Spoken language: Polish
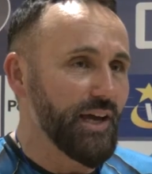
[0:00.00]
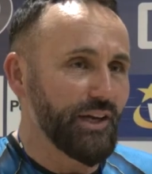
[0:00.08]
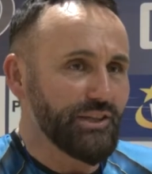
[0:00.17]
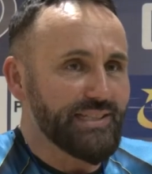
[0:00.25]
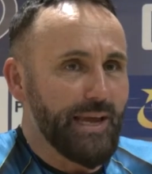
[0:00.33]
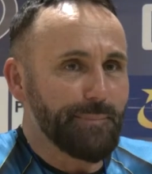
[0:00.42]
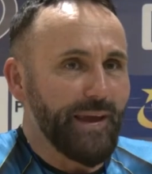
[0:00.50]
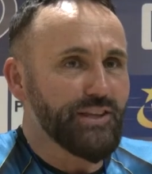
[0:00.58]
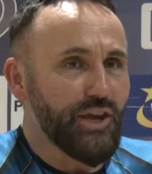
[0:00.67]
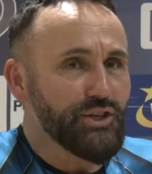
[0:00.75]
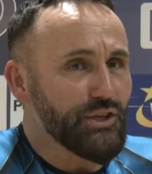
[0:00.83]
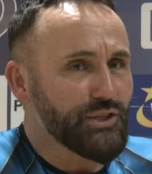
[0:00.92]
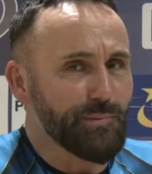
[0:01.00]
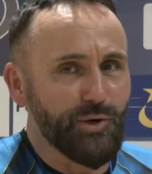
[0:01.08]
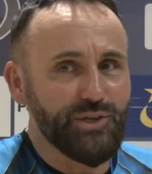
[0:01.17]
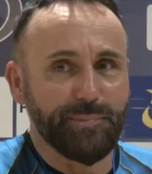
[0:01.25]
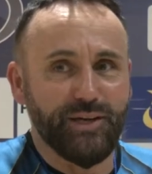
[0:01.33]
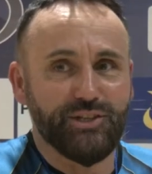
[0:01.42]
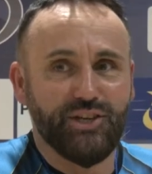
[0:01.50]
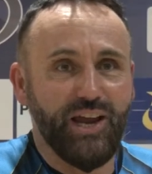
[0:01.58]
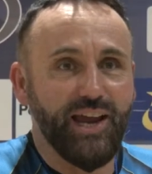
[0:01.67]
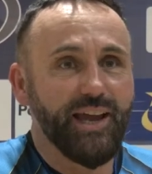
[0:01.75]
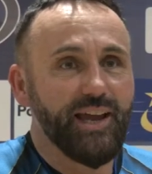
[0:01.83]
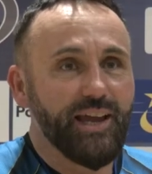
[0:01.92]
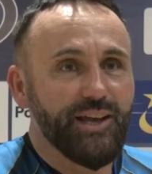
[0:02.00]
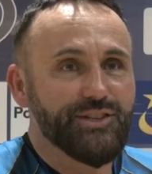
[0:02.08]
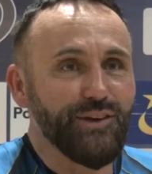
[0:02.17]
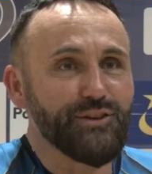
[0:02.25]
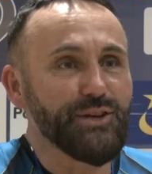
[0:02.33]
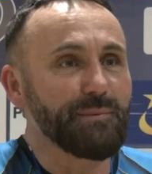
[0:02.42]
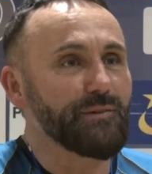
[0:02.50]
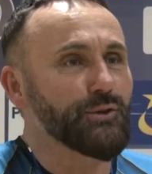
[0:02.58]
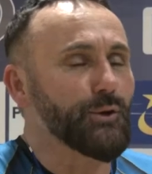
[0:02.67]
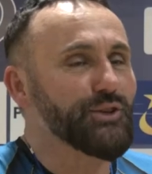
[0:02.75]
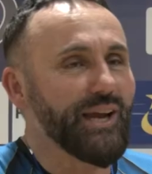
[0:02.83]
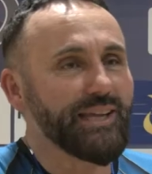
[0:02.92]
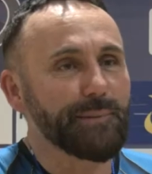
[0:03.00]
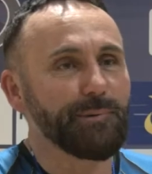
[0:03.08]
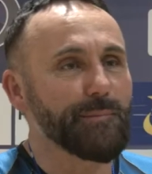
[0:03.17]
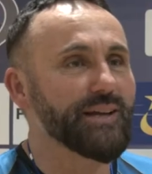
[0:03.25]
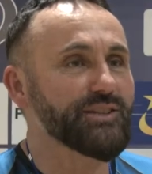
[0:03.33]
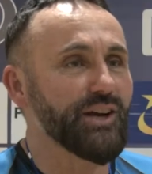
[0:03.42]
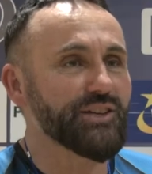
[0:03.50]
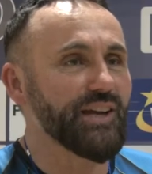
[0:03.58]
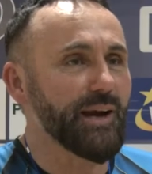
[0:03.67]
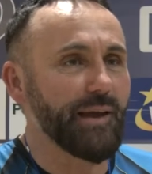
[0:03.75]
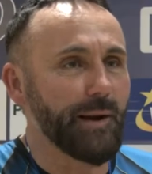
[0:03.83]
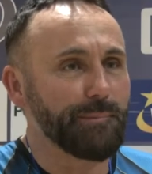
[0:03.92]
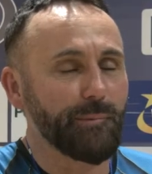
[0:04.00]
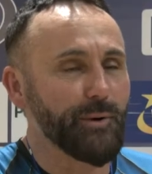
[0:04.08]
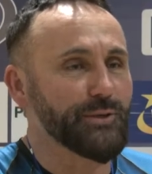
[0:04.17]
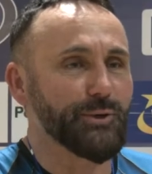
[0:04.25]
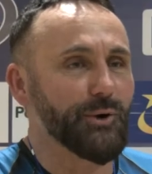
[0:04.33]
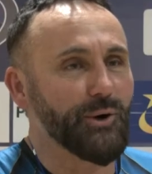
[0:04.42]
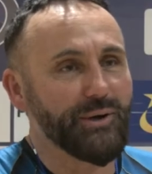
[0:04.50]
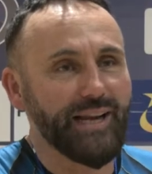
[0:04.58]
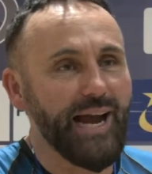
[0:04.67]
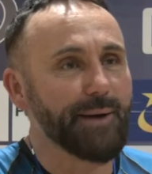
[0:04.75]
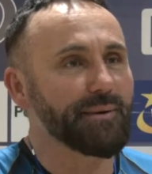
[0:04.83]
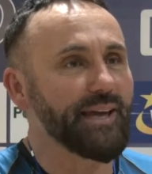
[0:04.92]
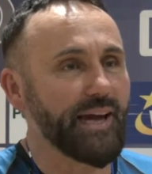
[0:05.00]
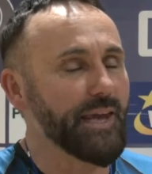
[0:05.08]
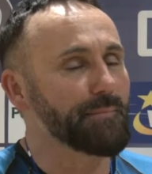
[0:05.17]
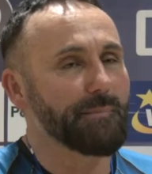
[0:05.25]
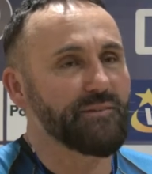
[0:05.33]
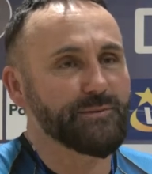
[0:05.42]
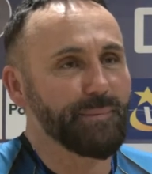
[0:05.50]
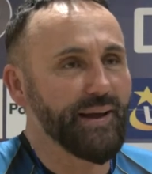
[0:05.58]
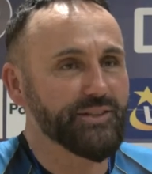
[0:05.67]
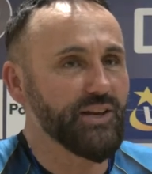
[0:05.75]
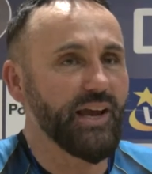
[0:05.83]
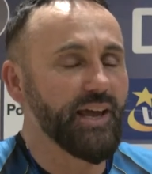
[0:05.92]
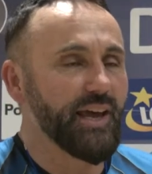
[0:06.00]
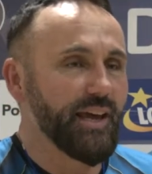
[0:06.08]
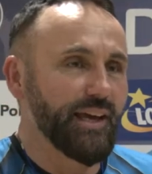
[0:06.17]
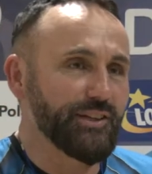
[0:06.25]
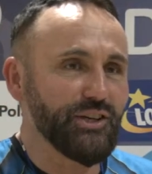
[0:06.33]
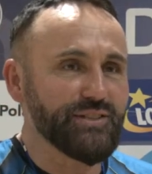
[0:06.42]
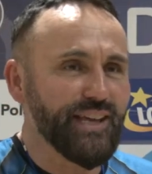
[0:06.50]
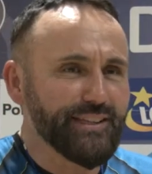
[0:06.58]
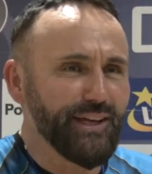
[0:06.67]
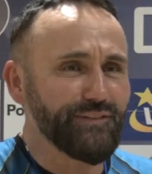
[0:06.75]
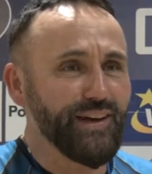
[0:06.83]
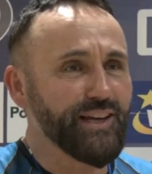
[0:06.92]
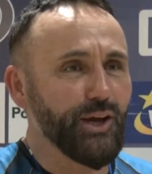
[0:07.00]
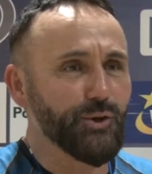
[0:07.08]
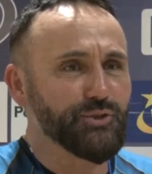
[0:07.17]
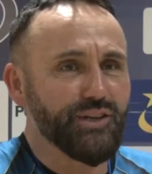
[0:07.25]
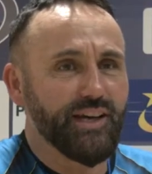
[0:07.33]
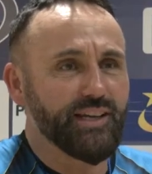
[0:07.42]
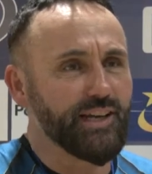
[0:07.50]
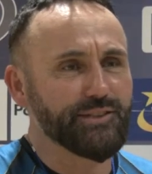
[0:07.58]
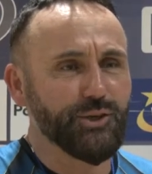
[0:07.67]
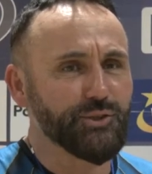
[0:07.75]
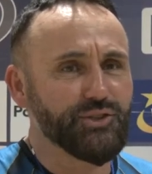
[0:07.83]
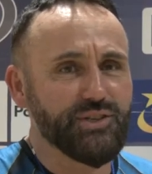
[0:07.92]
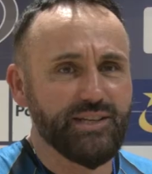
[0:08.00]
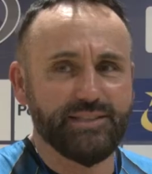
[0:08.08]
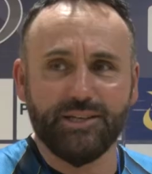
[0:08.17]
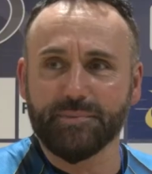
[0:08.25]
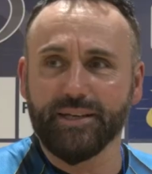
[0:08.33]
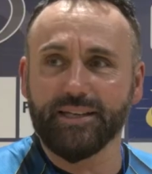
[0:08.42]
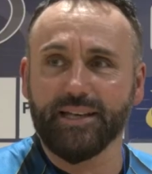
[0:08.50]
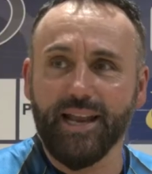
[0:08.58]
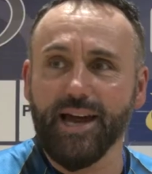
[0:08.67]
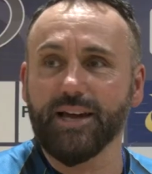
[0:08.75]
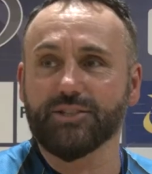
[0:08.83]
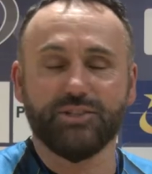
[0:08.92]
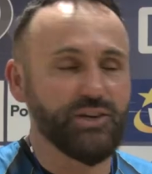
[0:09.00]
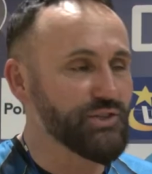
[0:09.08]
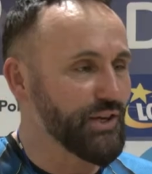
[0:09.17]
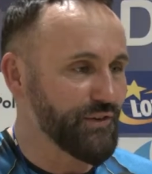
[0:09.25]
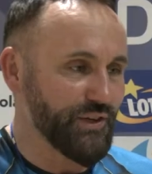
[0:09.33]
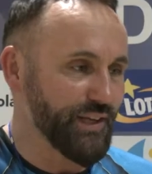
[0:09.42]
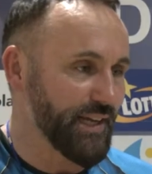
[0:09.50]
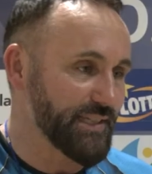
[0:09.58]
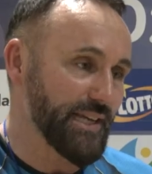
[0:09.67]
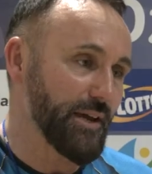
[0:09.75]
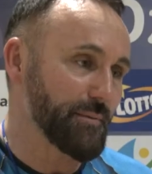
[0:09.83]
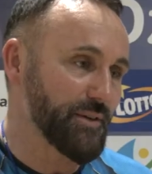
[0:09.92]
I to jest najpiękniejsze, co może być, że, że widzimy wzruszenie po meczach, jak, jak po prostu gramy, jakie mamy wsparcie. I to jest jedna wielka rodzina i dlatego dzisiaj jesteśmy najszczęśliwsi na całym